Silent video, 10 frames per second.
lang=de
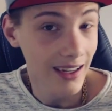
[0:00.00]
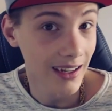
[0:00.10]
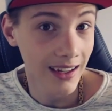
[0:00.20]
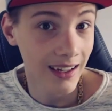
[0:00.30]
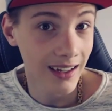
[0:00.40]

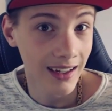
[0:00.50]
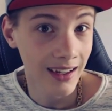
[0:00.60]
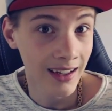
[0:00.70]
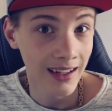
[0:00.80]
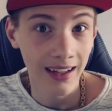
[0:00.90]

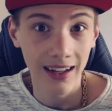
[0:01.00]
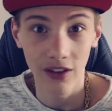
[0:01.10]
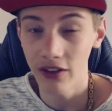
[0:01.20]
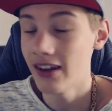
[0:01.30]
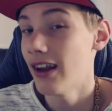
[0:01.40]
äh,
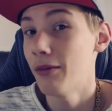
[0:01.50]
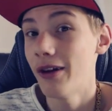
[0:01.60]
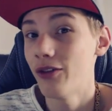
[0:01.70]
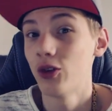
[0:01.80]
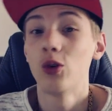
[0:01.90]
ich fand den Namen
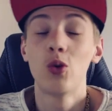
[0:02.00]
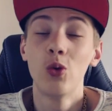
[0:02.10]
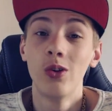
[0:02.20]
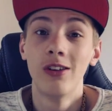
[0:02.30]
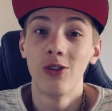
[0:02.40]
einfach nur
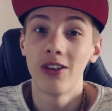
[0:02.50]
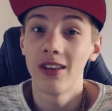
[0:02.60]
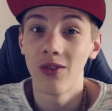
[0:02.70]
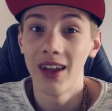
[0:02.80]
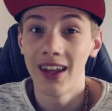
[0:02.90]
cool. Und
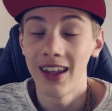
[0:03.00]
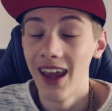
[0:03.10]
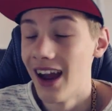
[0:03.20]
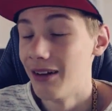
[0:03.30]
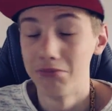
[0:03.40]
deswegen,
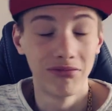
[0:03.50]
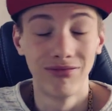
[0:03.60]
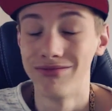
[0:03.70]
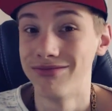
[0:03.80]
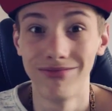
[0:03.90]
ja,
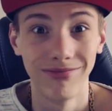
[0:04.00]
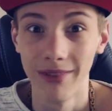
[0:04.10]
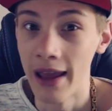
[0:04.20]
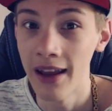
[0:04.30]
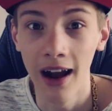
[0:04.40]
pff
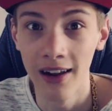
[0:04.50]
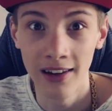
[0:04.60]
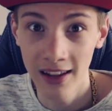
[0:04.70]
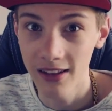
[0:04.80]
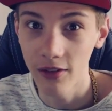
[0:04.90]
Egal,
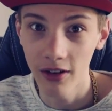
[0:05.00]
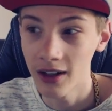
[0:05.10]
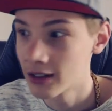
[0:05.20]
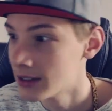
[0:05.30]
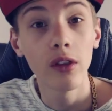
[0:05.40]
nächste
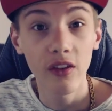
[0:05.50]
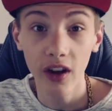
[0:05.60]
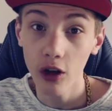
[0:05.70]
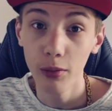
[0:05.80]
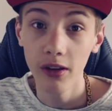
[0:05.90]
Frage. Und
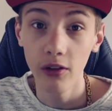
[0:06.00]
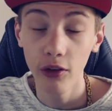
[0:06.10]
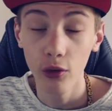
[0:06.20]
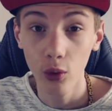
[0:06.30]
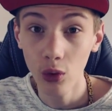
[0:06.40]
zwar kommt diese
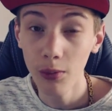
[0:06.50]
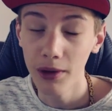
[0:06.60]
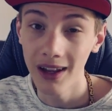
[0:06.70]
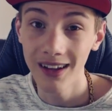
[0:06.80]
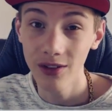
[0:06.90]
von
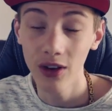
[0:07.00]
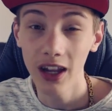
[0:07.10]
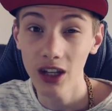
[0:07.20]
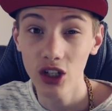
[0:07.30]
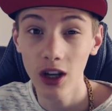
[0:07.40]
Ruleplays und
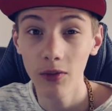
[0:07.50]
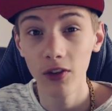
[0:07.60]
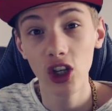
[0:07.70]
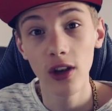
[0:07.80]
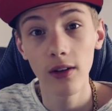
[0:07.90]
er schreibt,
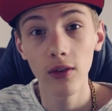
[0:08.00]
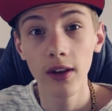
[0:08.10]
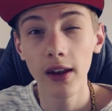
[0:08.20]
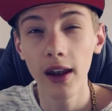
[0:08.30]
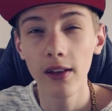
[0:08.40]
wie stellst du
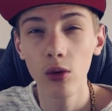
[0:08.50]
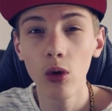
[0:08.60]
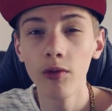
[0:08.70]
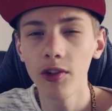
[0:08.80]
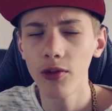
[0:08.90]
dir deine
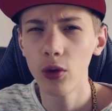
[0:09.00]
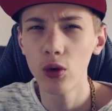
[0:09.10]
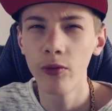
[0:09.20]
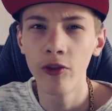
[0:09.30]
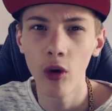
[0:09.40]
Zukunft auf
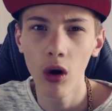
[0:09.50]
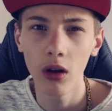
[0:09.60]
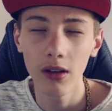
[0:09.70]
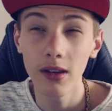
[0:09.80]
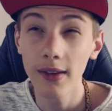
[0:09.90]
YouTube
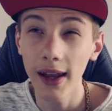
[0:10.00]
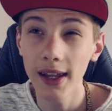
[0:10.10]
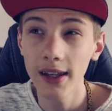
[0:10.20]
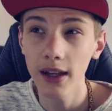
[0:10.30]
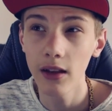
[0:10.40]
vor? Das ist
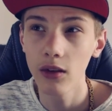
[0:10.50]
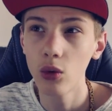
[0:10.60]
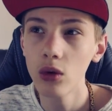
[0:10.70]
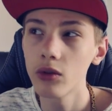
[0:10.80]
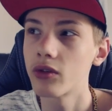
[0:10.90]
eigentlich eine ganz
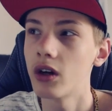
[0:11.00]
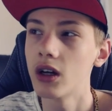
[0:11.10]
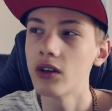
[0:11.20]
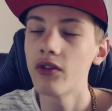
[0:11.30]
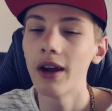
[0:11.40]
gute
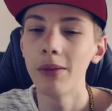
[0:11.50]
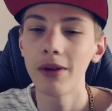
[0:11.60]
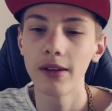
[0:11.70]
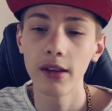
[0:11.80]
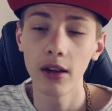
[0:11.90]
Frage, weil
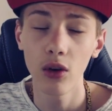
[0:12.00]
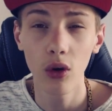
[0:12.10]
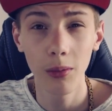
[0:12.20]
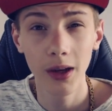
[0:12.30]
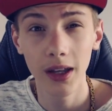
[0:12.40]
man sich ja
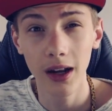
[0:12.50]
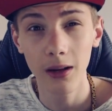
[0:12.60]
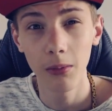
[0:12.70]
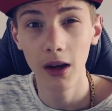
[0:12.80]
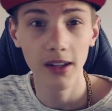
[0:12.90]
doch immer
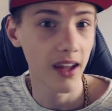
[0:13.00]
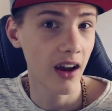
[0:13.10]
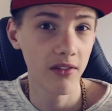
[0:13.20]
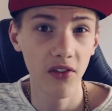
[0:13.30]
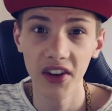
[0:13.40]
Gedanken macht,
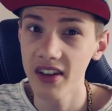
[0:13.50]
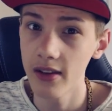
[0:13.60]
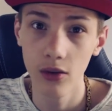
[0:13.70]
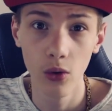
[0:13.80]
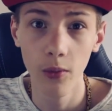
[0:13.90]
ja, wie wird das
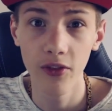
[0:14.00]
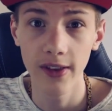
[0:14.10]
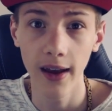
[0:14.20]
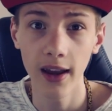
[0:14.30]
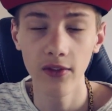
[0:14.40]
in Zukunft
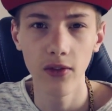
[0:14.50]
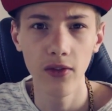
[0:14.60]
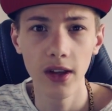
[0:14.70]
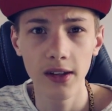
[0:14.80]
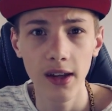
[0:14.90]
sein?
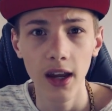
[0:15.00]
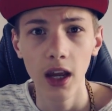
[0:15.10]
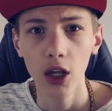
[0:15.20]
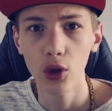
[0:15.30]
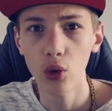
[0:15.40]
Wie wird
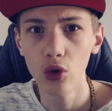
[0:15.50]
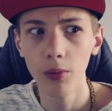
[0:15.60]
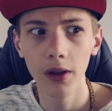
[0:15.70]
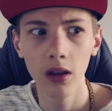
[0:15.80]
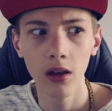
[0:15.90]

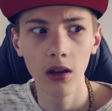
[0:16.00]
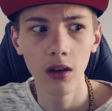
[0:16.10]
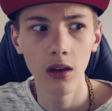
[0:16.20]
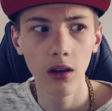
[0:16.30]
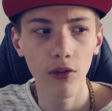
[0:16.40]
YouTube
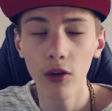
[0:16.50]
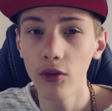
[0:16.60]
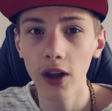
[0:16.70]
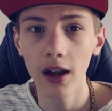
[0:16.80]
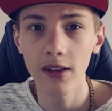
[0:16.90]
in
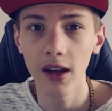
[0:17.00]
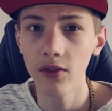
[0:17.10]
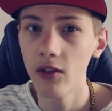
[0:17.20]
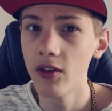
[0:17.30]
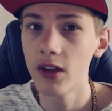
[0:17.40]
fünf Jahren
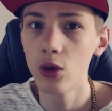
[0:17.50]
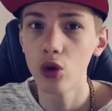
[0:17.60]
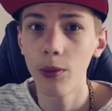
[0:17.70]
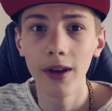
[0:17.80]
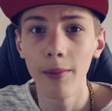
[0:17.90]
sein? Wie wird
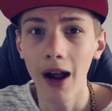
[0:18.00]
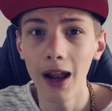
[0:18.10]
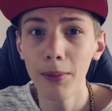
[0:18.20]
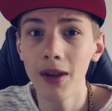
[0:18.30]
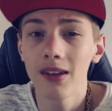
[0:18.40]
YouTube in einem
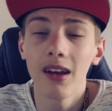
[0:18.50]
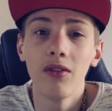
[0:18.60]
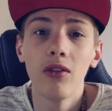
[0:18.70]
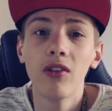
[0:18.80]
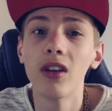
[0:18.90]
halben Jahr
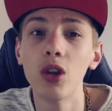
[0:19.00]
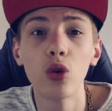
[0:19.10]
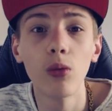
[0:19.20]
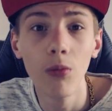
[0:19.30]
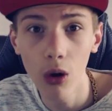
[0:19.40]
sein? Wie wird
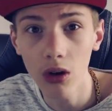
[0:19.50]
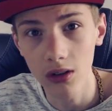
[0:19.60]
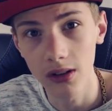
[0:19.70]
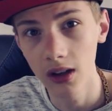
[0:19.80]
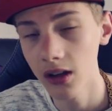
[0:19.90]
YouTube
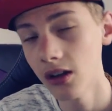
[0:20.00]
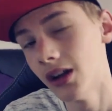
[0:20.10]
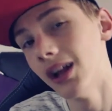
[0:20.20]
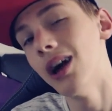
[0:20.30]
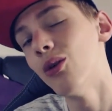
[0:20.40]
morgen sein?
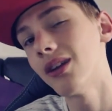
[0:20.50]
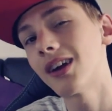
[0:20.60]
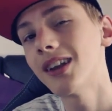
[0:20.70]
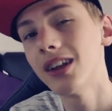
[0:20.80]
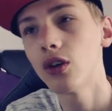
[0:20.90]
Und da
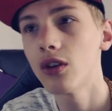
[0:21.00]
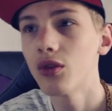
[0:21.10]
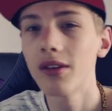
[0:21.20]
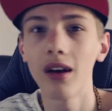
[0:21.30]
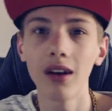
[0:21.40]
kann ich euch
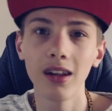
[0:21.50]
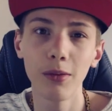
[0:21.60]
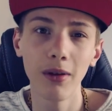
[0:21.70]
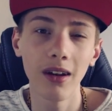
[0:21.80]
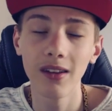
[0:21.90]
nur sagen,
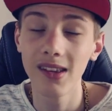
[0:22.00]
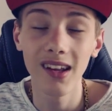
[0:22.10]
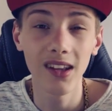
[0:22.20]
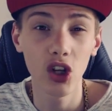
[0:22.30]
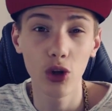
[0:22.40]
ich bin ein
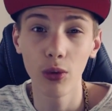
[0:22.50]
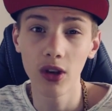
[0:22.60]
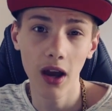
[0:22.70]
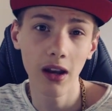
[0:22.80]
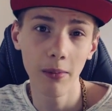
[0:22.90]
sehr, sehr
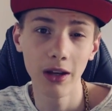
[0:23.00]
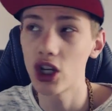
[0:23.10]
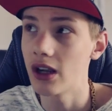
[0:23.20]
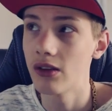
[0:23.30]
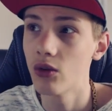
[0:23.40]
spontaner
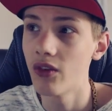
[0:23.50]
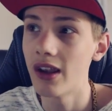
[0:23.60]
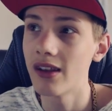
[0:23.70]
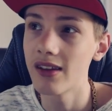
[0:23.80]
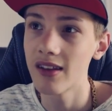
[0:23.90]
Mensch. Also
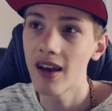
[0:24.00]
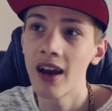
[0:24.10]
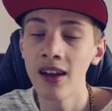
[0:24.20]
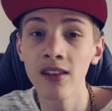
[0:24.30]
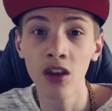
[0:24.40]
wenn das jetzt
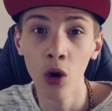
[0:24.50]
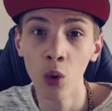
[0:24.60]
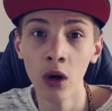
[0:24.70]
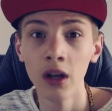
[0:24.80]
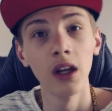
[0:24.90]
heißt,
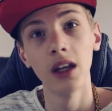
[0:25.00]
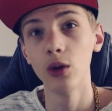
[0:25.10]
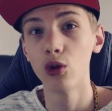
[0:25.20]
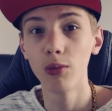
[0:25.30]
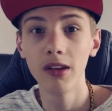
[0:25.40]
yo,
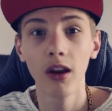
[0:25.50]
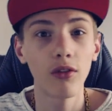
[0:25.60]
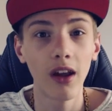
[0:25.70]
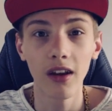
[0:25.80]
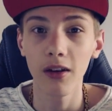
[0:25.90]
YouTube zieht
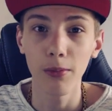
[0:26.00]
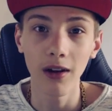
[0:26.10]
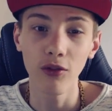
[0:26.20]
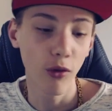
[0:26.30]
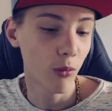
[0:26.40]
auf eine andere
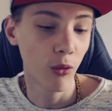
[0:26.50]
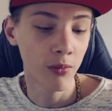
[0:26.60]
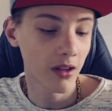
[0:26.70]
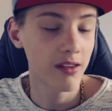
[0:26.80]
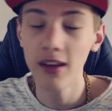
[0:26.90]
Plattform
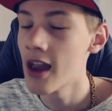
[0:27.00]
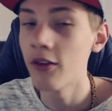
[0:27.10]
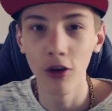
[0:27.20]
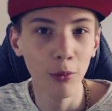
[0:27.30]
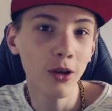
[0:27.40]
um, dann ziehe ich
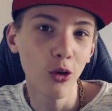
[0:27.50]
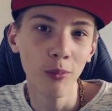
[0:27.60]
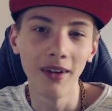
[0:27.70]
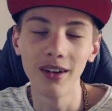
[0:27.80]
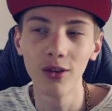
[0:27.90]
einfach mit
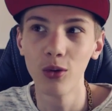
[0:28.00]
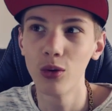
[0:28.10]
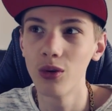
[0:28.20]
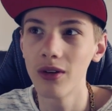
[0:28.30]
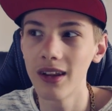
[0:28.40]
um.
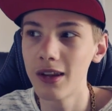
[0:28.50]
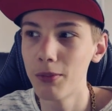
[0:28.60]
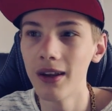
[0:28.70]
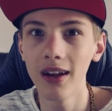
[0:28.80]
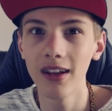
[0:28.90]
Also
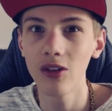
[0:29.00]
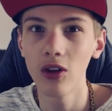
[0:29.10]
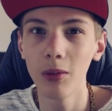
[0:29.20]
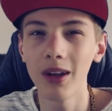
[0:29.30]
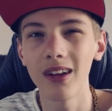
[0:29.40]
ich bin da nicht
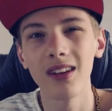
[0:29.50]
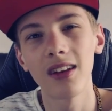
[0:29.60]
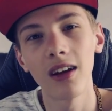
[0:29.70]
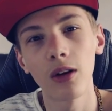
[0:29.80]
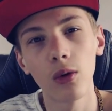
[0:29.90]
so jemand, der
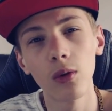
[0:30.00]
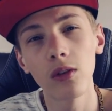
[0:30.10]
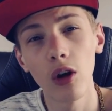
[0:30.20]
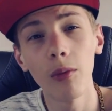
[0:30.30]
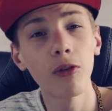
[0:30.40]
sich da einen
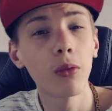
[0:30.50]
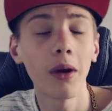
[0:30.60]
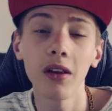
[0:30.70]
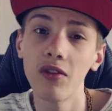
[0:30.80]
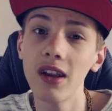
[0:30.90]
großen Kopf
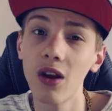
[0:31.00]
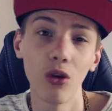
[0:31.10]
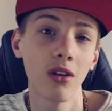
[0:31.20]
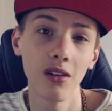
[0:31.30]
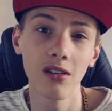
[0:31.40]
drum macht, wie
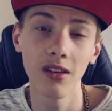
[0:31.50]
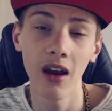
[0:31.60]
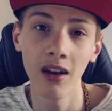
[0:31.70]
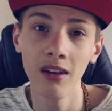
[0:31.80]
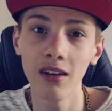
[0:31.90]
könnte es
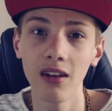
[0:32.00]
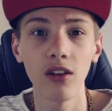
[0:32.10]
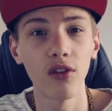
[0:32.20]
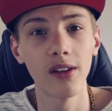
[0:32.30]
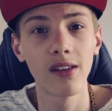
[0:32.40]
sein?
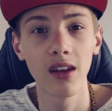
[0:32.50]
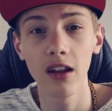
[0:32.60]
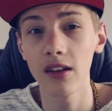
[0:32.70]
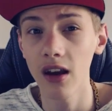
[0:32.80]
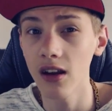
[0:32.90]
Denn ich finde es
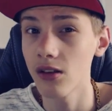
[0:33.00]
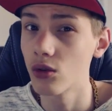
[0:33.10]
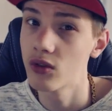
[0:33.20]
jetzt gerade